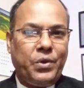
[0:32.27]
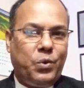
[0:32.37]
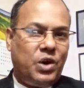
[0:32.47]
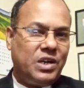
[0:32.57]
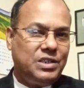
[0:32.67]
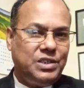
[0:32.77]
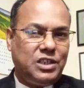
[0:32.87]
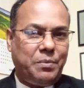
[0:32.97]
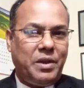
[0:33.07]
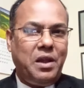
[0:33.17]
ওয়ারিশ
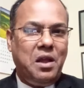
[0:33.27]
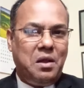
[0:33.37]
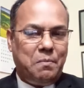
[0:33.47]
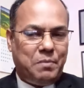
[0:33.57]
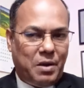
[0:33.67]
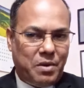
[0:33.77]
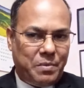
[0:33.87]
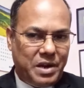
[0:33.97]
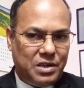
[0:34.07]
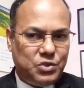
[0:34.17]
হিসাবে বাবা
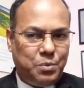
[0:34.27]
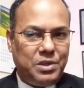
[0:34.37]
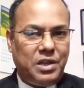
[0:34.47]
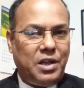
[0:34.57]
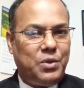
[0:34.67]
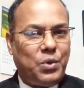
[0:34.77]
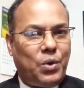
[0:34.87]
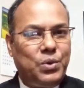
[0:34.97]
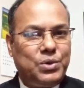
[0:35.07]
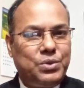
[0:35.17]
মায়ের জমিতে
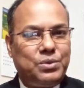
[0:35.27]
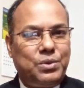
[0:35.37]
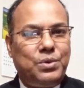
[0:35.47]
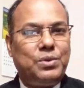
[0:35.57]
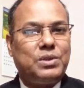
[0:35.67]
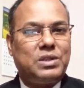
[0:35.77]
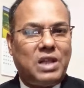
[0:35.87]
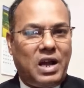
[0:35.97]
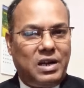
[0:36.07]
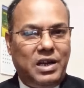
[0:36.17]
দখলসূত্র
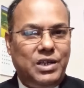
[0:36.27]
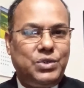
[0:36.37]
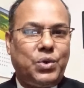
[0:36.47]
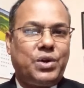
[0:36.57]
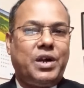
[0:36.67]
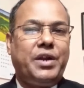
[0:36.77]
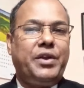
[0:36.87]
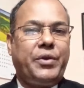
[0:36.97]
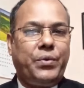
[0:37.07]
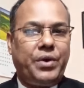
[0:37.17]
থাকলেই সরকারি
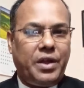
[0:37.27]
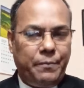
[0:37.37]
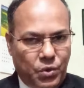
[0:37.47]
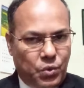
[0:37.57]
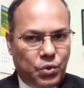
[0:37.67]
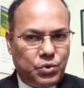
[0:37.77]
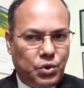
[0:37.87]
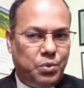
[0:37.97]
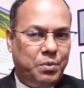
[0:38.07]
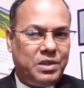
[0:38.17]
রেকর্ডে উক্ত
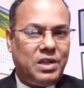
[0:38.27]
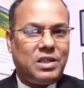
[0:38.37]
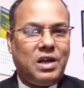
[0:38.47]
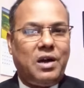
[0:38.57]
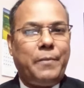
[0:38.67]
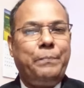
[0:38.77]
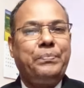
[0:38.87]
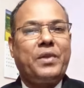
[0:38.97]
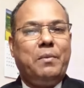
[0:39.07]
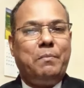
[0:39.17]
ভূমিতে তার
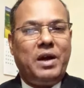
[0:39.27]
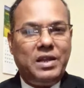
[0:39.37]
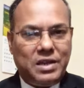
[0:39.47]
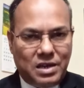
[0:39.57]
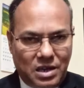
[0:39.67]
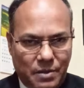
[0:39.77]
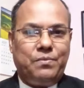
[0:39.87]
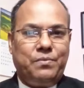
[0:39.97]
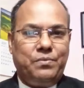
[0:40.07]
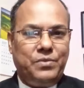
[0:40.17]
মালিকানা
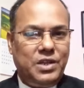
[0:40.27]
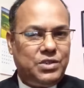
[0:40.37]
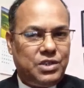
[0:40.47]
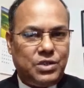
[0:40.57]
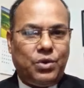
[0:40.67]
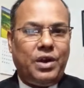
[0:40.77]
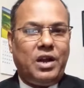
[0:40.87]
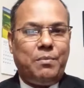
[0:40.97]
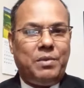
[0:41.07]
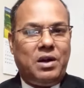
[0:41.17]
নিশ্চিত হয় না
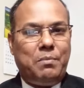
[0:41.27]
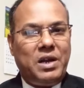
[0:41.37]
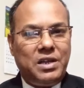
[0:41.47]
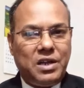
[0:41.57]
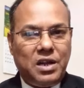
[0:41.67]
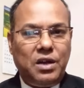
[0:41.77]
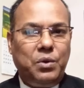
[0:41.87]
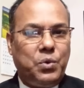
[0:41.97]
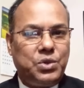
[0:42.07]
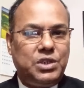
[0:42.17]
বা মালিকানা
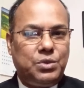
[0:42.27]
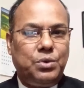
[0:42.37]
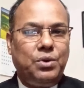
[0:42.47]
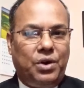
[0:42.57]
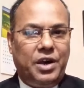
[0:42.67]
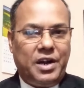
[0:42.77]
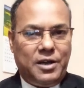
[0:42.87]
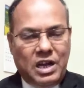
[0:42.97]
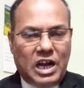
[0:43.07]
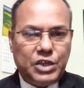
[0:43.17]
অর্জিত হয় না
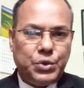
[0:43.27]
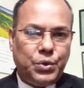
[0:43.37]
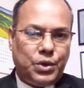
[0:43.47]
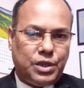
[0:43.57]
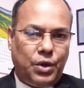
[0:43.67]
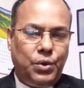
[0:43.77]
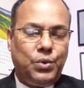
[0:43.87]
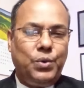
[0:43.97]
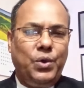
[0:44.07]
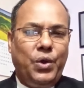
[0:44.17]
আসল কথা হলো
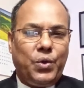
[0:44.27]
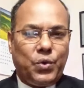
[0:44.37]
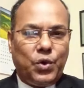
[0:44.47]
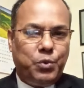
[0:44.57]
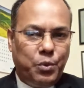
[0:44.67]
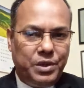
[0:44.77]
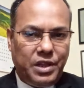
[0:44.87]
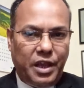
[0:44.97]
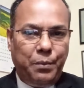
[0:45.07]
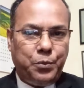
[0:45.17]
কোনো ভূমিতে
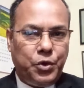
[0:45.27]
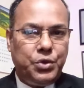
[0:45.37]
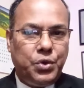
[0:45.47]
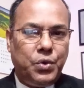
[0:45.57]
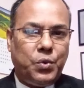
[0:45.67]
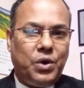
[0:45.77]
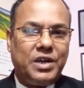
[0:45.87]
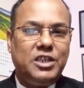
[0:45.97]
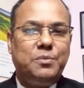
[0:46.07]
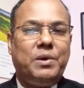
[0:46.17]
বৈধ
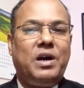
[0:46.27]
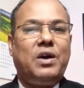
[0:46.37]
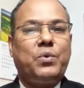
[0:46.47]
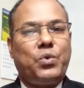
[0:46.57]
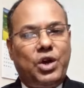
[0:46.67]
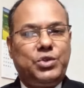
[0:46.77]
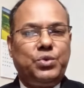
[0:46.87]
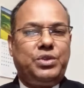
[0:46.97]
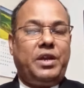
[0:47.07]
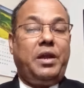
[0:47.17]
ওয়ারিশ বা
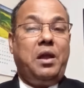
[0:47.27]
ক্রয়সূত্রে